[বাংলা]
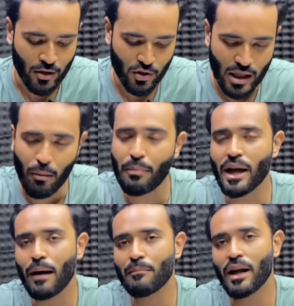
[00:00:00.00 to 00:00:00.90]
সো
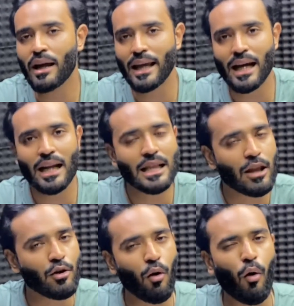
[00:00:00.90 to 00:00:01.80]
স্বাভাবিক আমরা এখানে
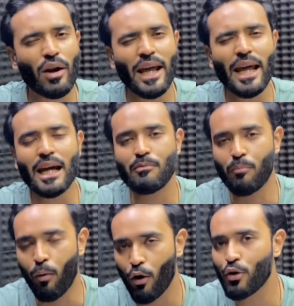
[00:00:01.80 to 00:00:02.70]
থিওরি অনেক
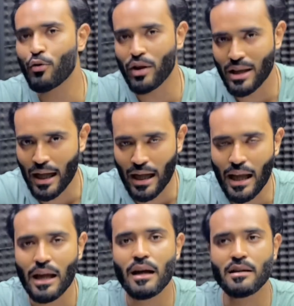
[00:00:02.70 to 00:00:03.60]
বড় করে দিই নাই